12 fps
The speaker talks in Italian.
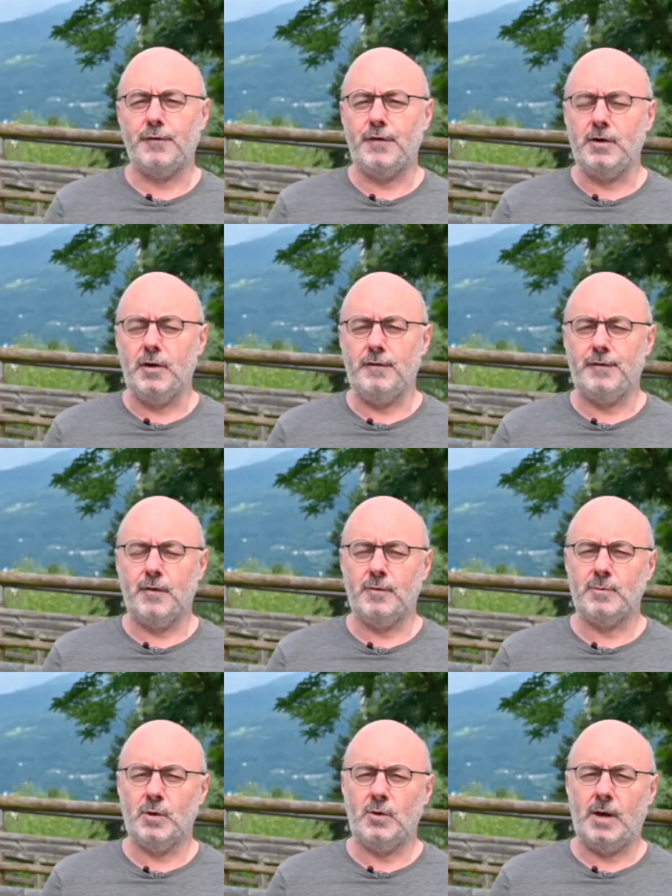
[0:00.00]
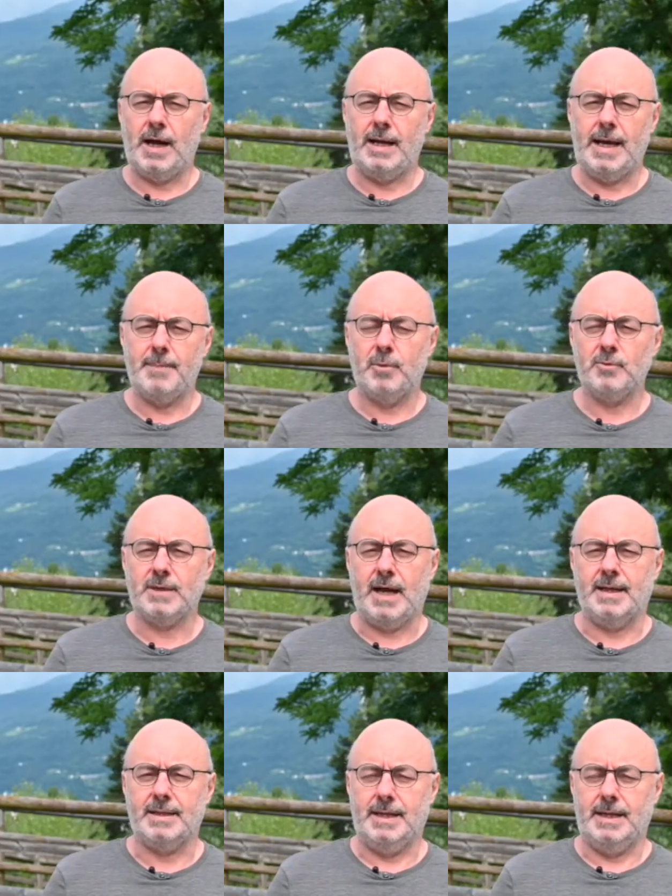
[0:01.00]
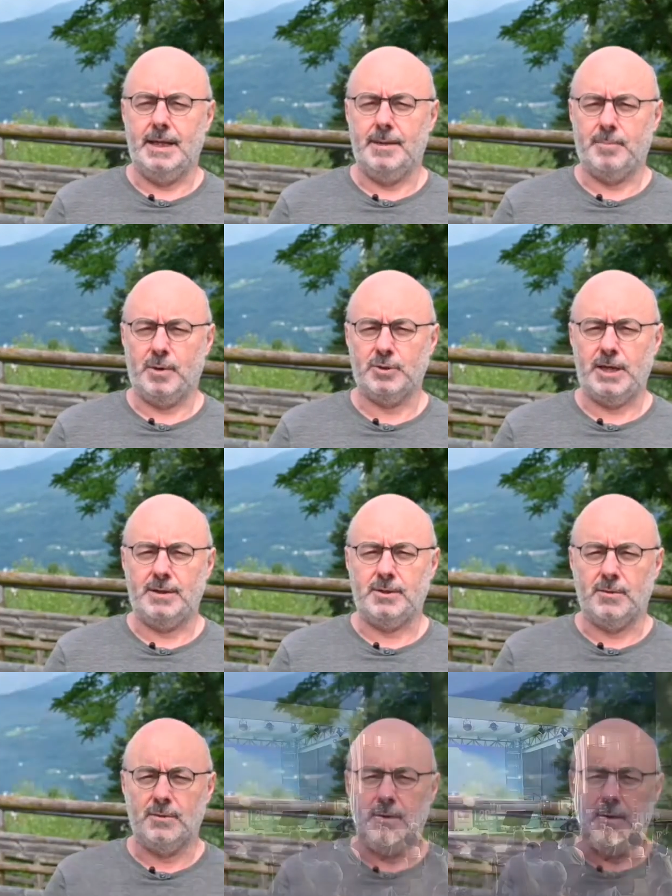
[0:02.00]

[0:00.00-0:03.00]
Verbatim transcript: fino in fondo alla bontà del progetto,